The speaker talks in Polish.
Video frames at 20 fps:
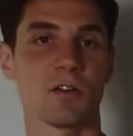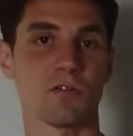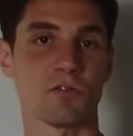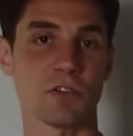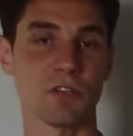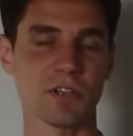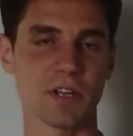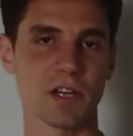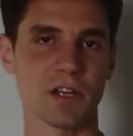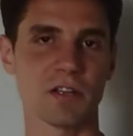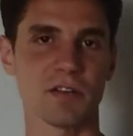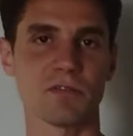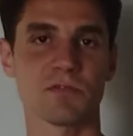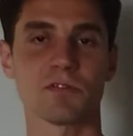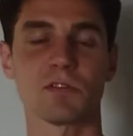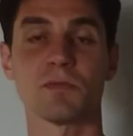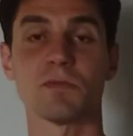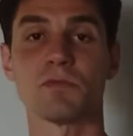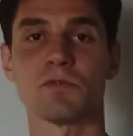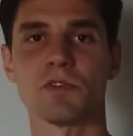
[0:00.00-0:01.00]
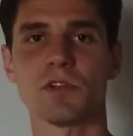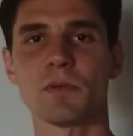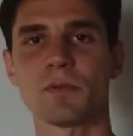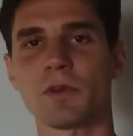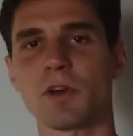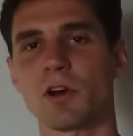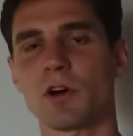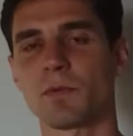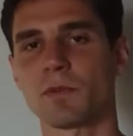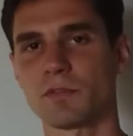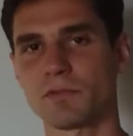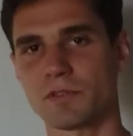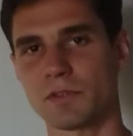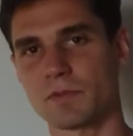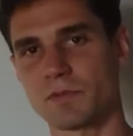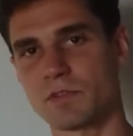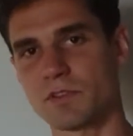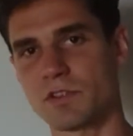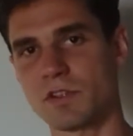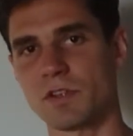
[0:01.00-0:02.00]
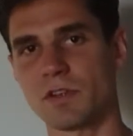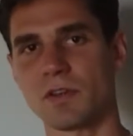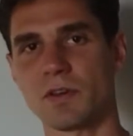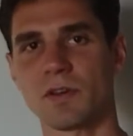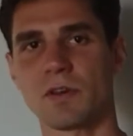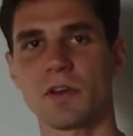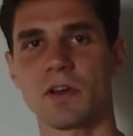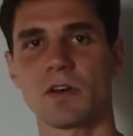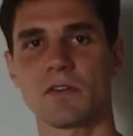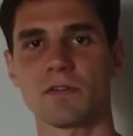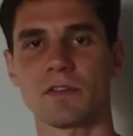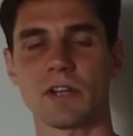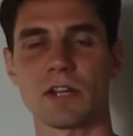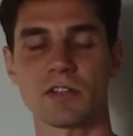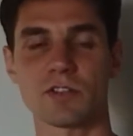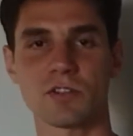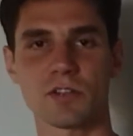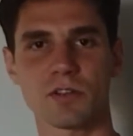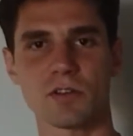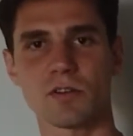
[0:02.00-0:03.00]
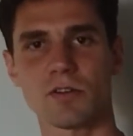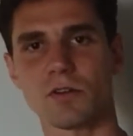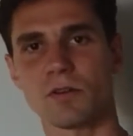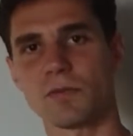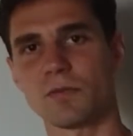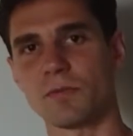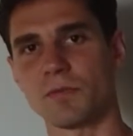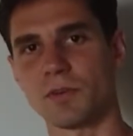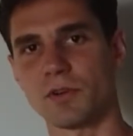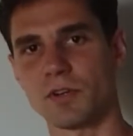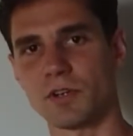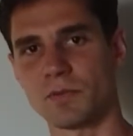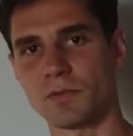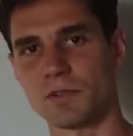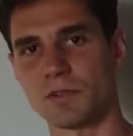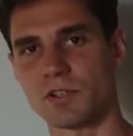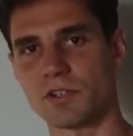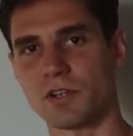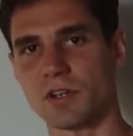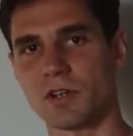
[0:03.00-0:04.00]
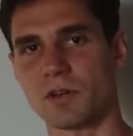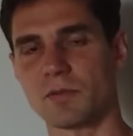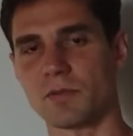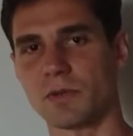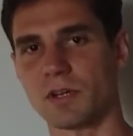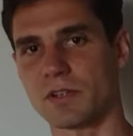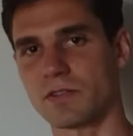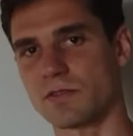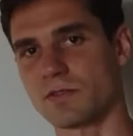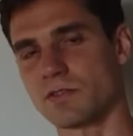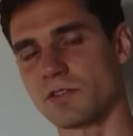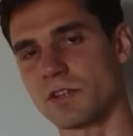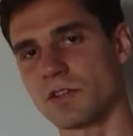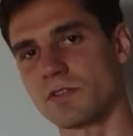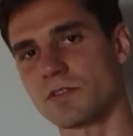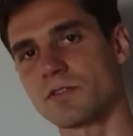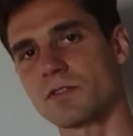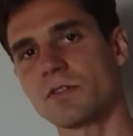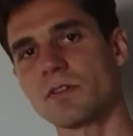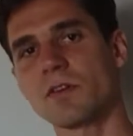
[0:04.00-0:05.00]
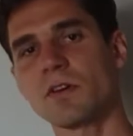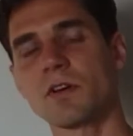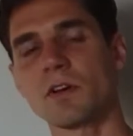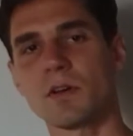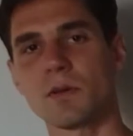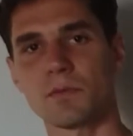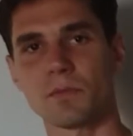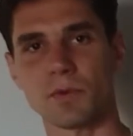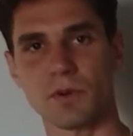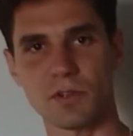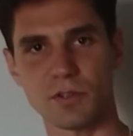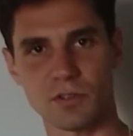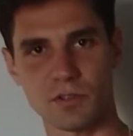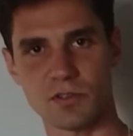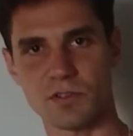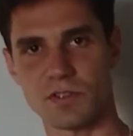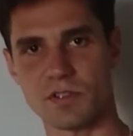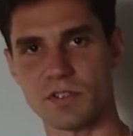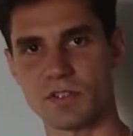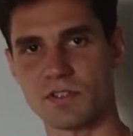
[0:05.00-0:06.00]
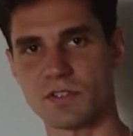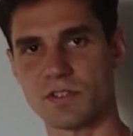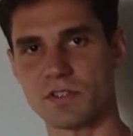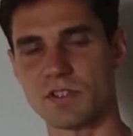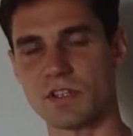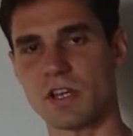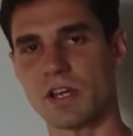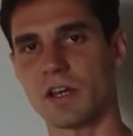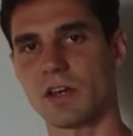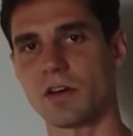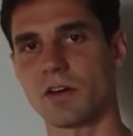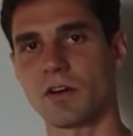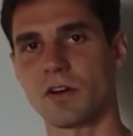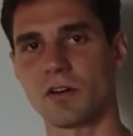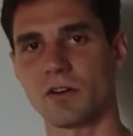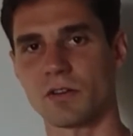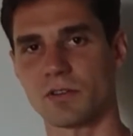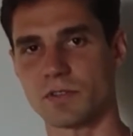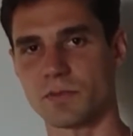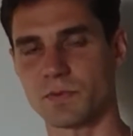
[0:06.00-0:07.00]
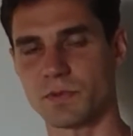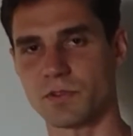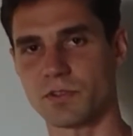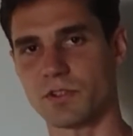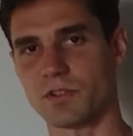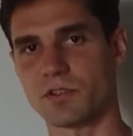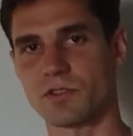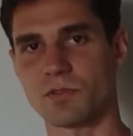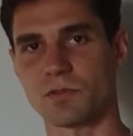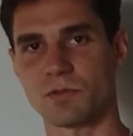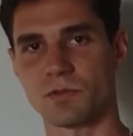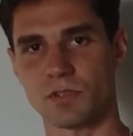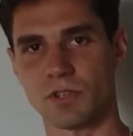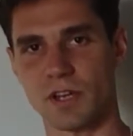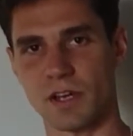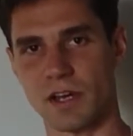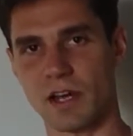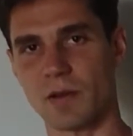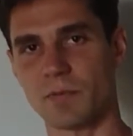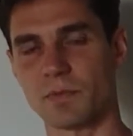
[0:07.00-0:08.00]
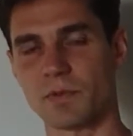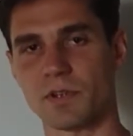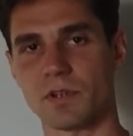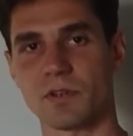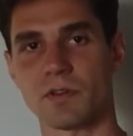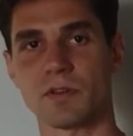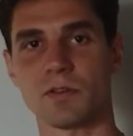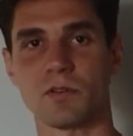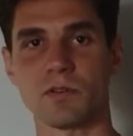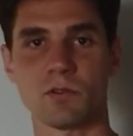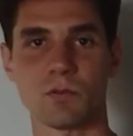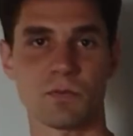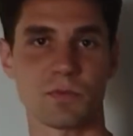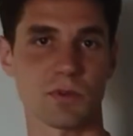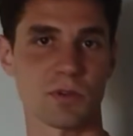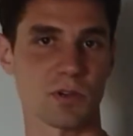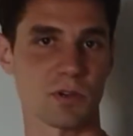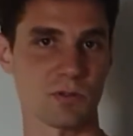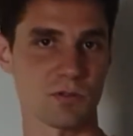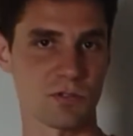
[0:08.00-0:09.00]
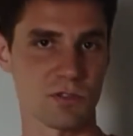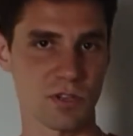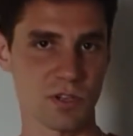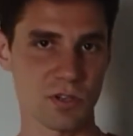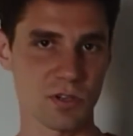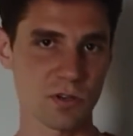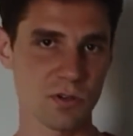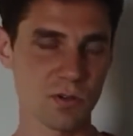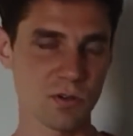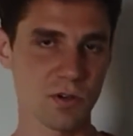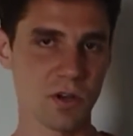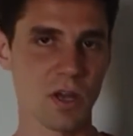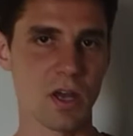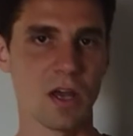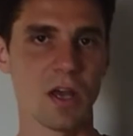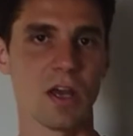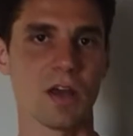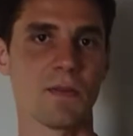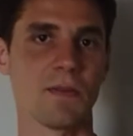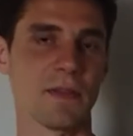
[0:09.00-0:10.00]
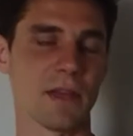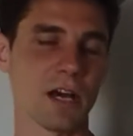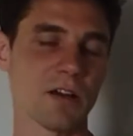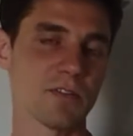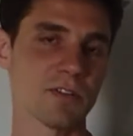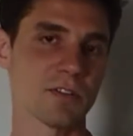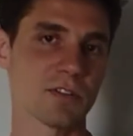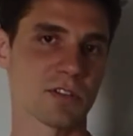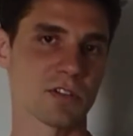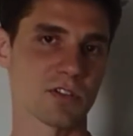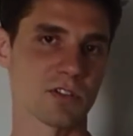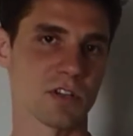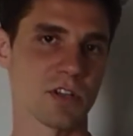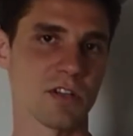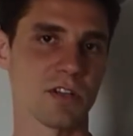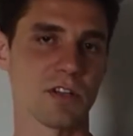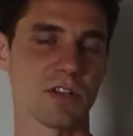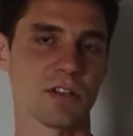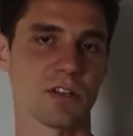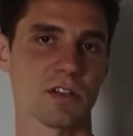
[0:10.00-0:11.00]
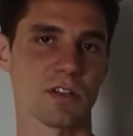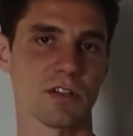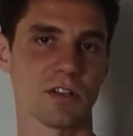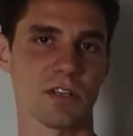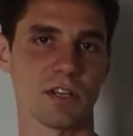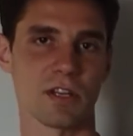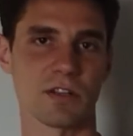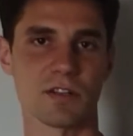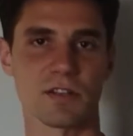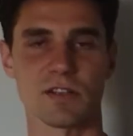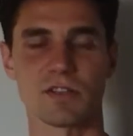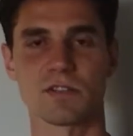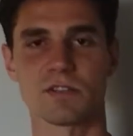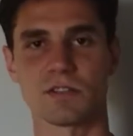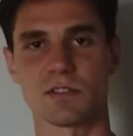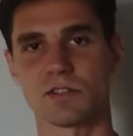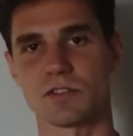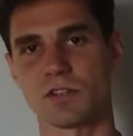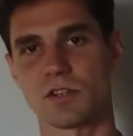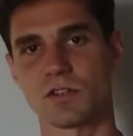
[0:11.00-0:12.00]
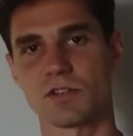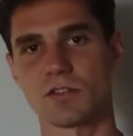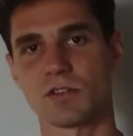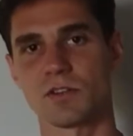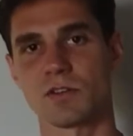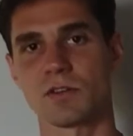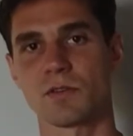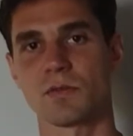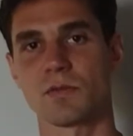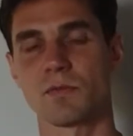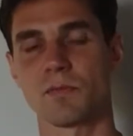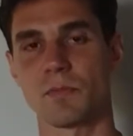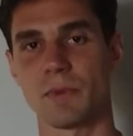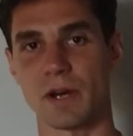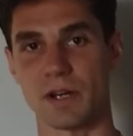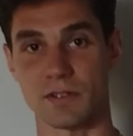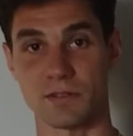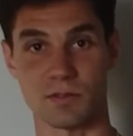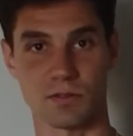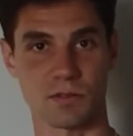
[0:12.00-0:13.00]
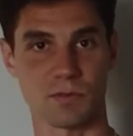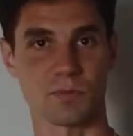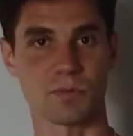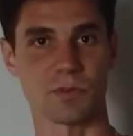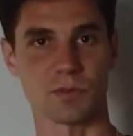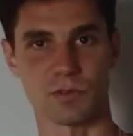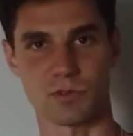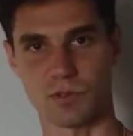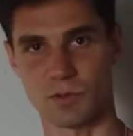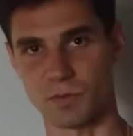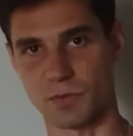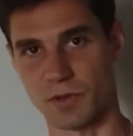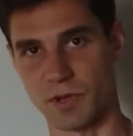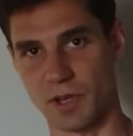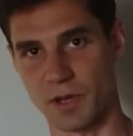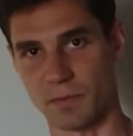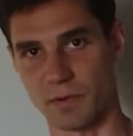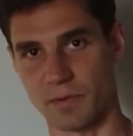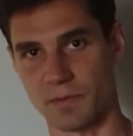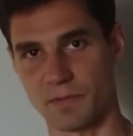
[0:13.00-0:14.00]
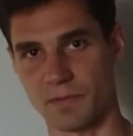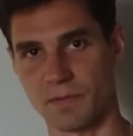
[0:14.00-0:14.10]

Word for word: Witaj, w tym filmie opowiem Ci, dlaczego boimy się bardzo często podjąć decyzję o rozpoczęciu terapii lub coachingu, nawet jeżeli jednej z tych rzeczy bardzo potrzebujemy.